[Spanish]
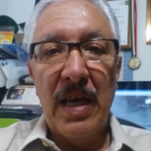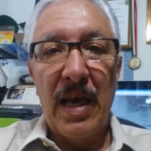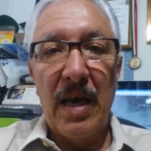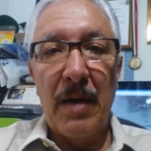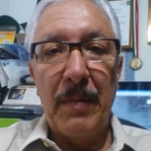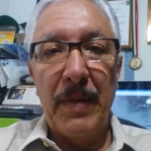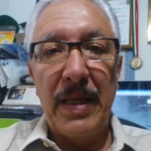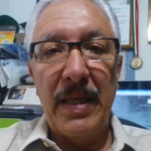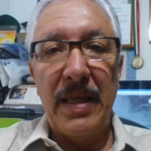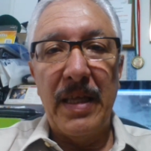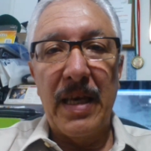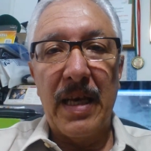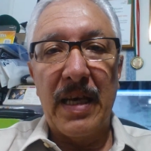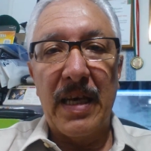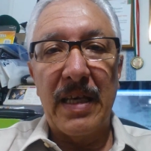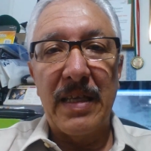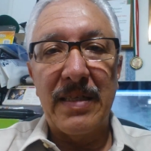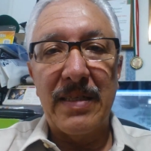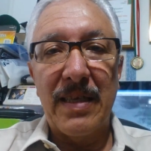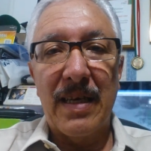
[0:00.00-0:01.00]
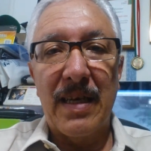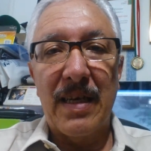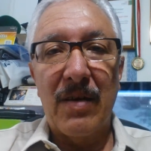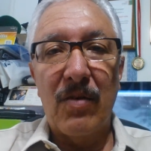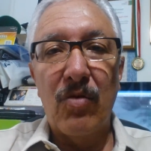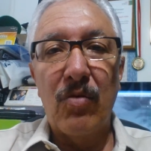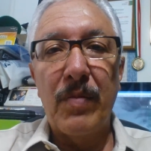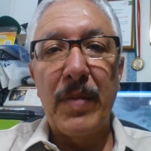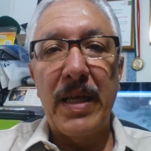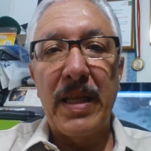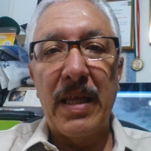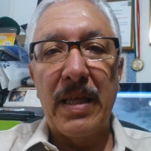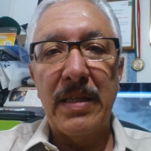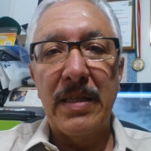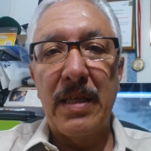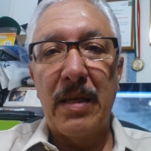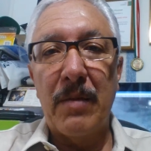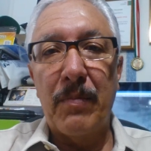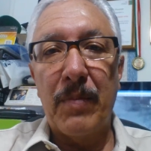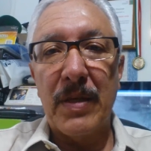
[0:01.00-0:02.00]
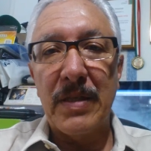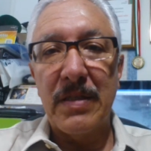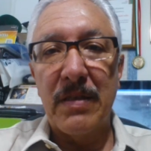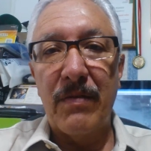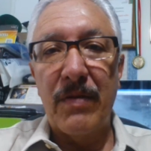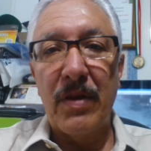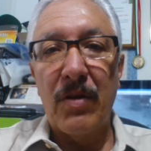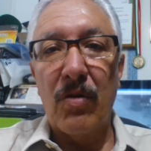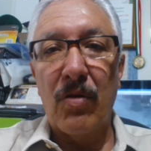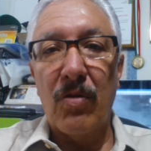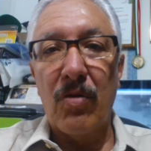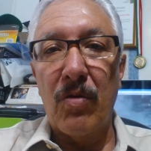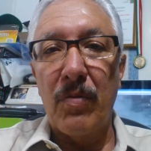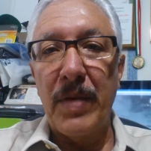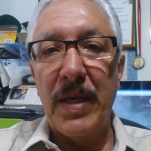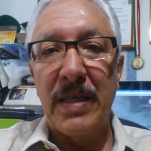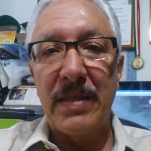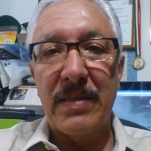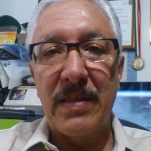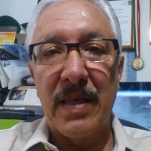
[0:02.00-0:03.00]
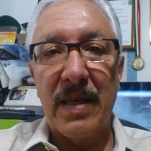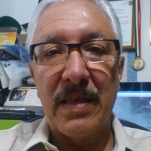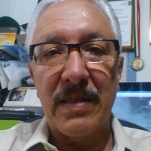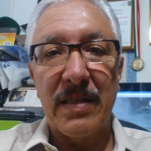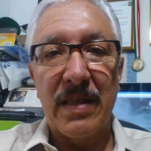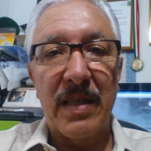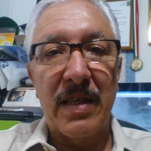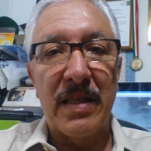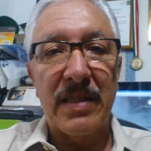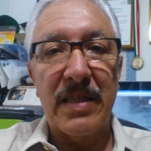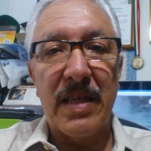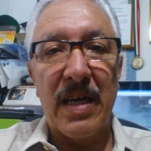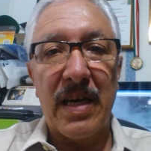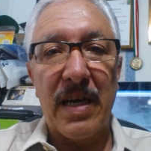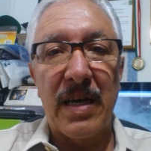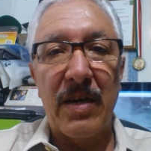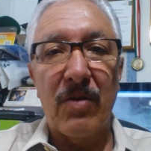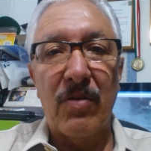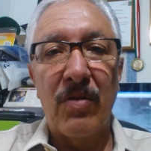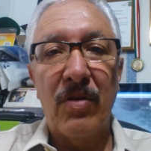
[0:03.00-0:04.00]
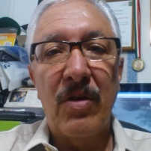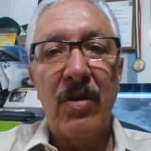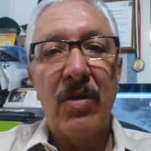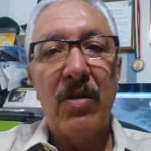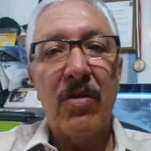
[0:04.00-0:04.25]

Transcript: a medida que esa humedad del Pacífico comience a ceder terreno,